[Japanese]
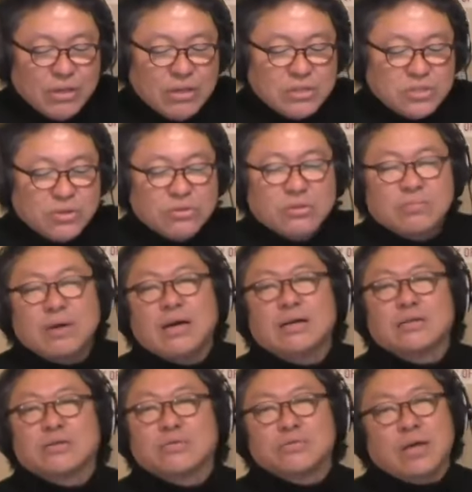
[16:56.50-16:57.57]
ちょっと
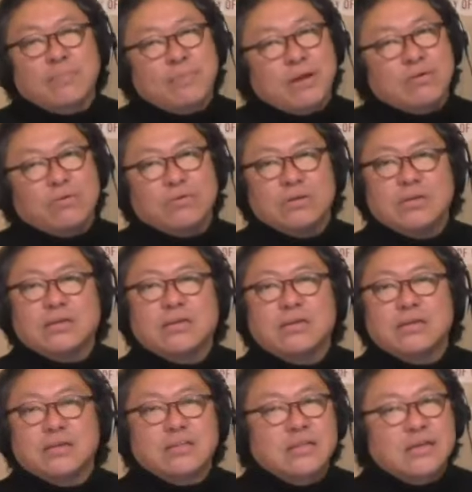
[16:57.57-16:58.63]
まあ、こう、やっぱりこう、
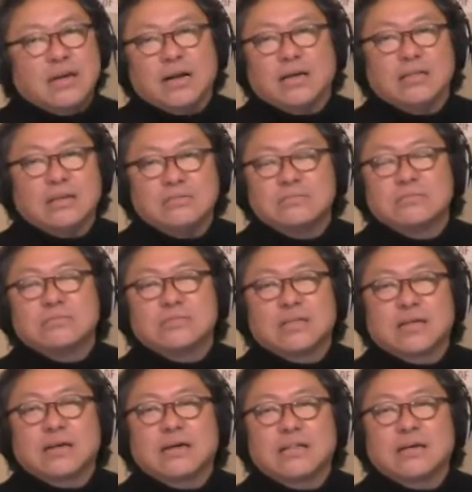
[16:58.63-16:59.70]
引きにかけてるんじゃ
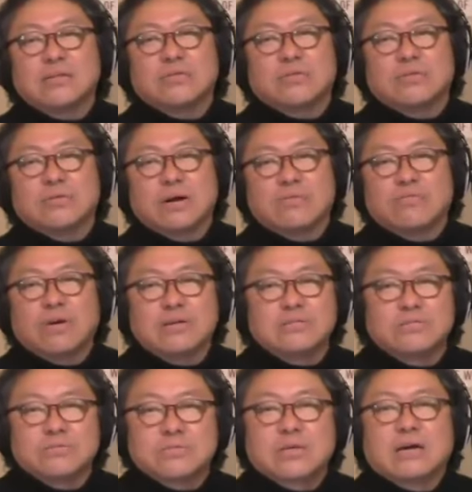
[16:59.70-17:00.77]
ないかなと、こう、ファン
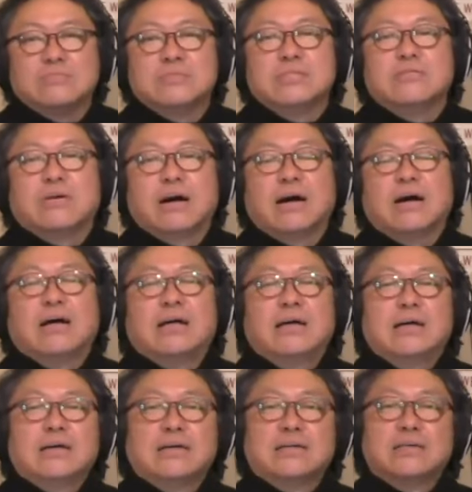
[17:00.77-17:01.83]
層をつかむには。
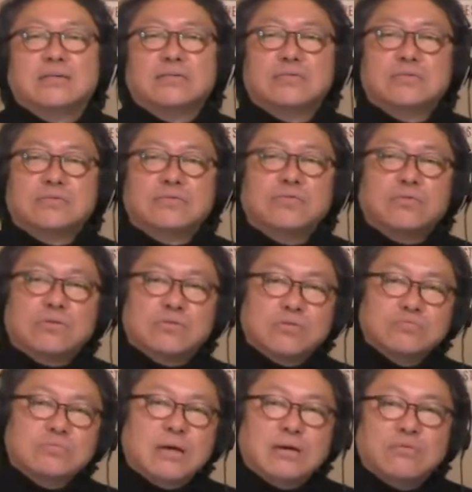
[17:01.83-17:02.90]
届く、
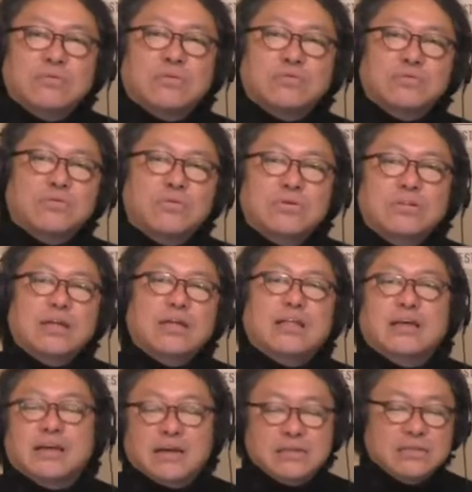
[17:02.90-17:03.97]
うまいこと届
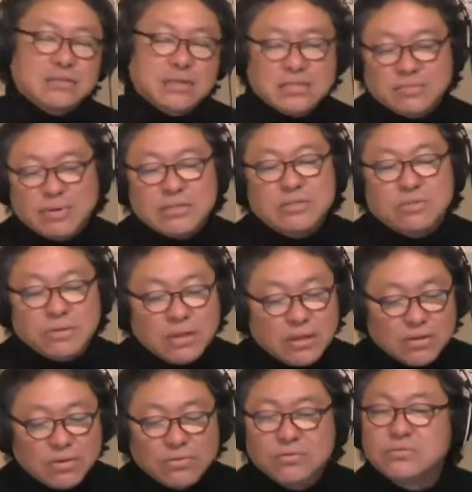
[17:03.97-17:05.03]
ない感じがしますよ
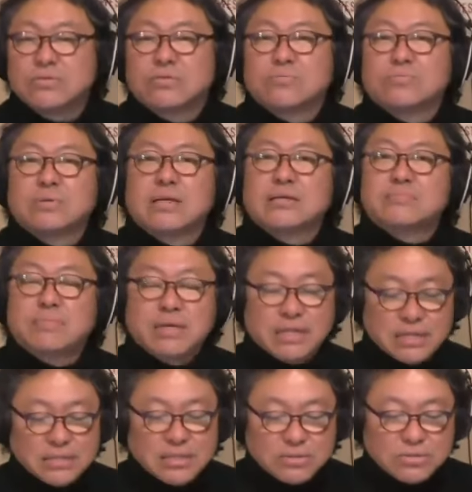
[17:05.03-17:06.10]
ね。曲の目
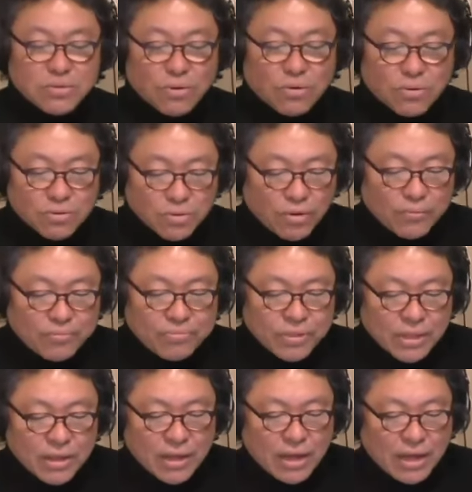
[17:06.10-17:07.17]
指してるところと。
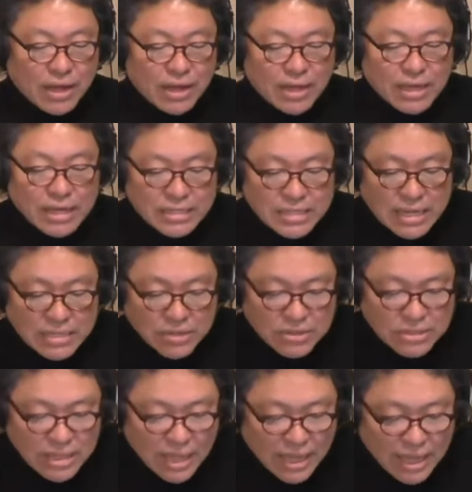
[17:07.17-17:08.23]
はい。さあ、そ
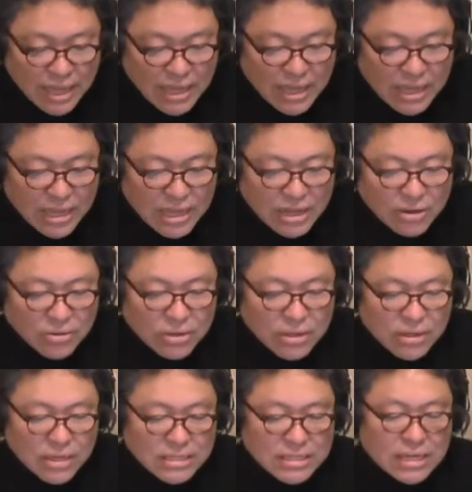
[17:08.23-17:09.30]
して、
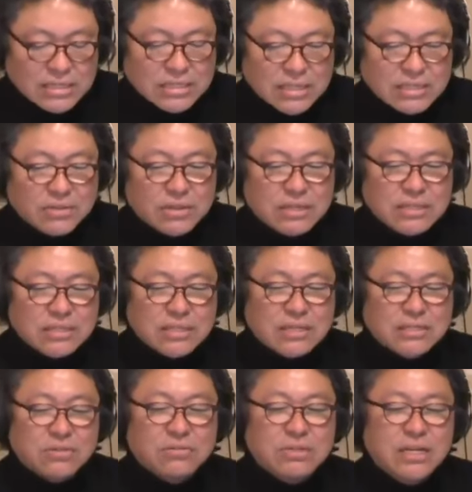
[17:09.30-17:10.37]
えー、1月です。同じ1
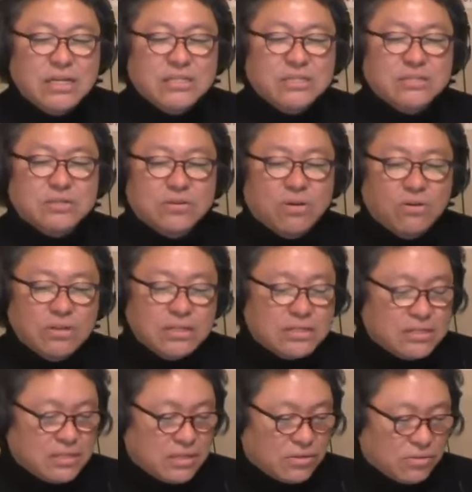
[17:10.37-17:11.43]
月の25
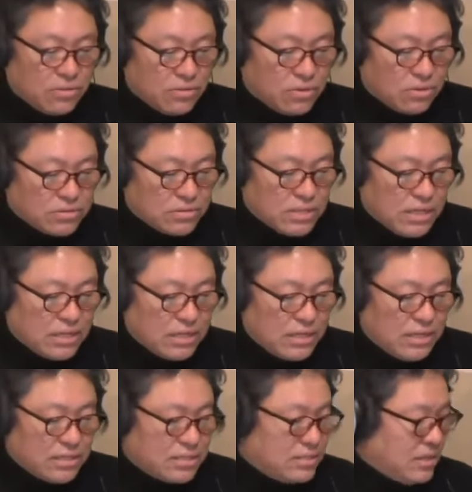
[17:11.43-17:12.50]
日にこの曲が
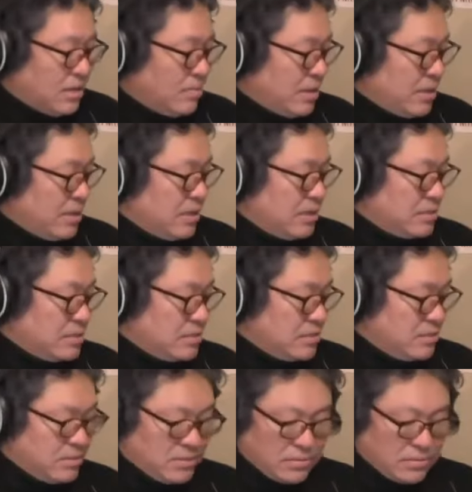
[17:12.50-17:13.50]
リリースされます。